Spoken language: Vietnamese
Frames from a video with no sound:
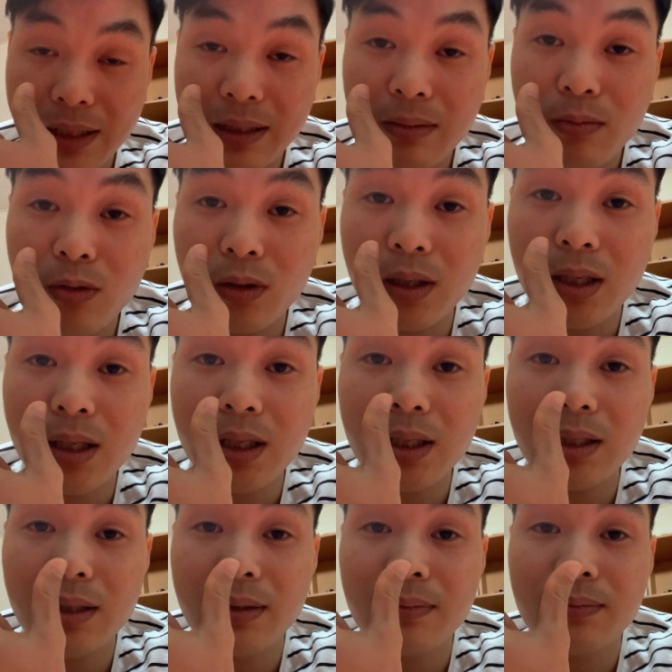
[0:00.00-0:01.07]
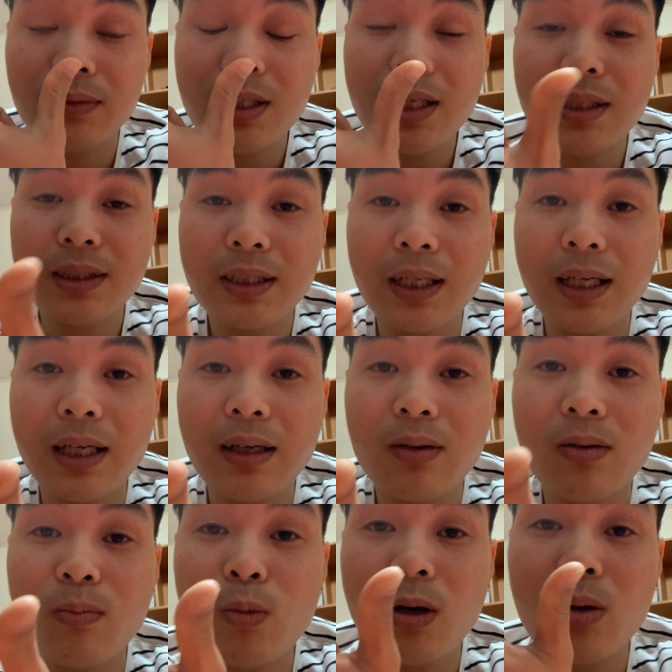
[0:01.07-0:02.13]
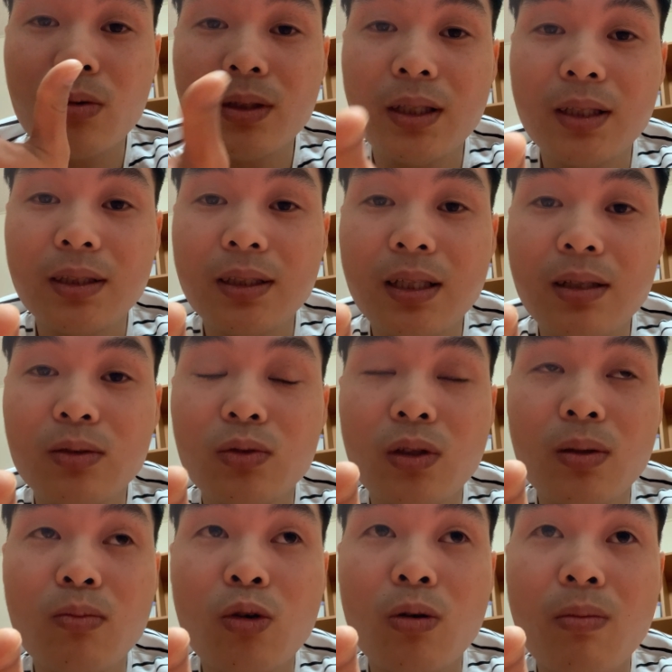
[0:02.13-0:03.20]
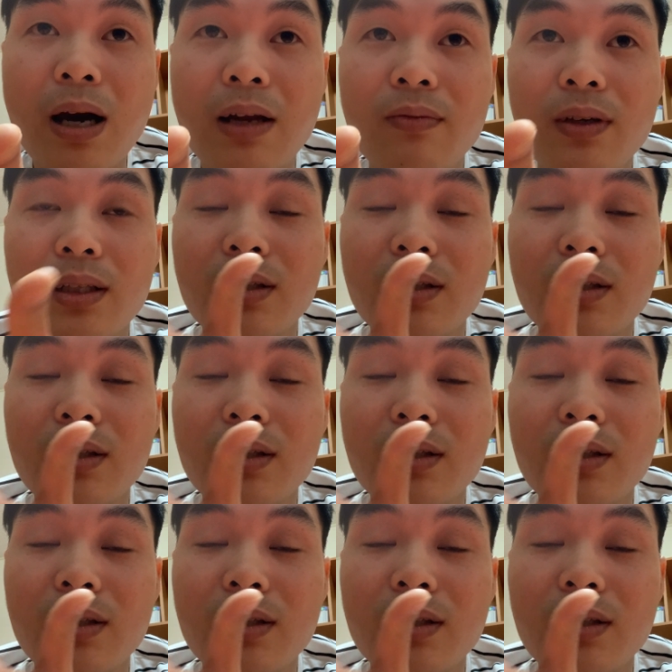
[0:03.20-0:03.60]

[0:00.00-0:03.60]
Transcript: ấy là một người rất là trẻ có một công ty riêng chuyên buôn bán về